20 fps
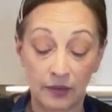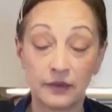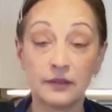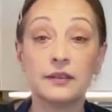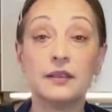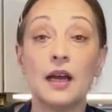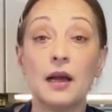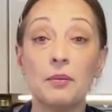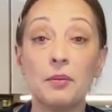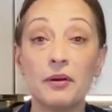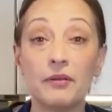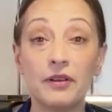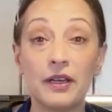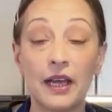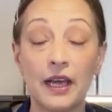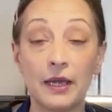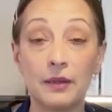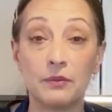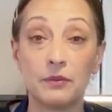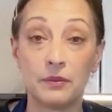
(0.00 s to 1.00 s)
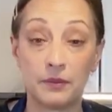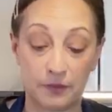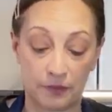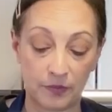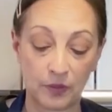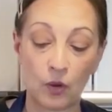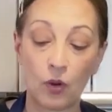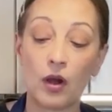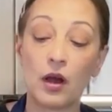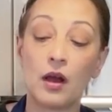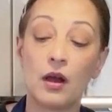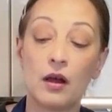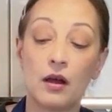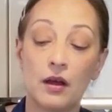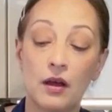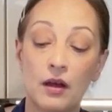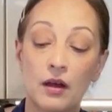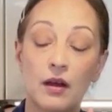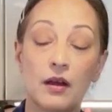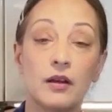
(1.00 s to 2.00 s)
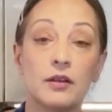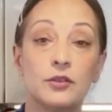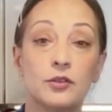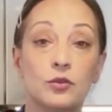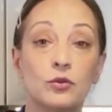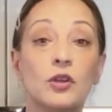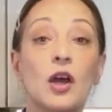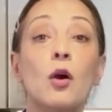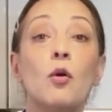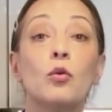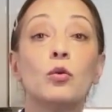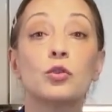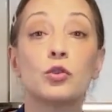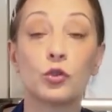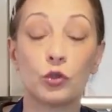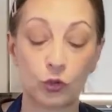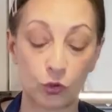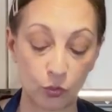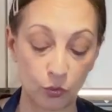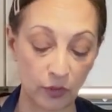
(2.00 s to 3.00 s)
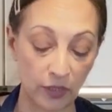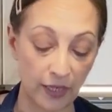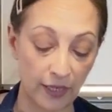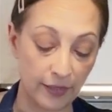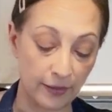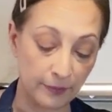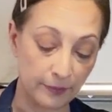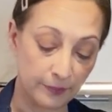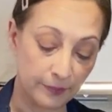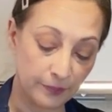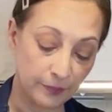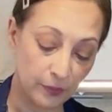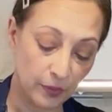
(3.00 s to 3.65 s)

Добавляем э, сюда уцхосунели.